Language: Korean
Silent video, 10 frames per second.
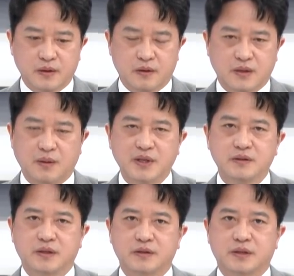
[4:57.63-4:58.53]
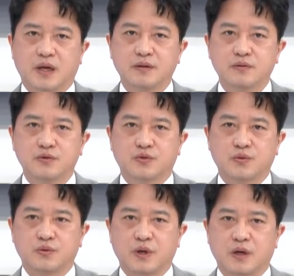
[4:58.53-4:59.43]
어, 다만 이제 지난
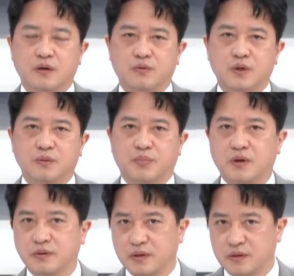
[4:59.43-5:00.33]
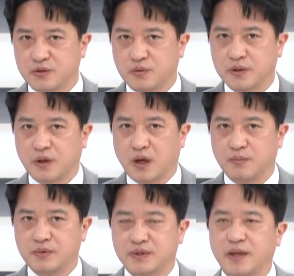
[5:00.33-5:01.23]
주에 우리 블러드 연은 총재가
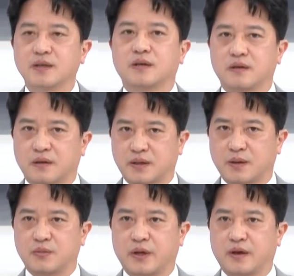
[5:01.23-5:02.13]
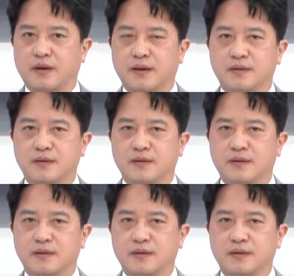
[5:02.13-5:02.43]
한번 세게 질렀기 예. 때문에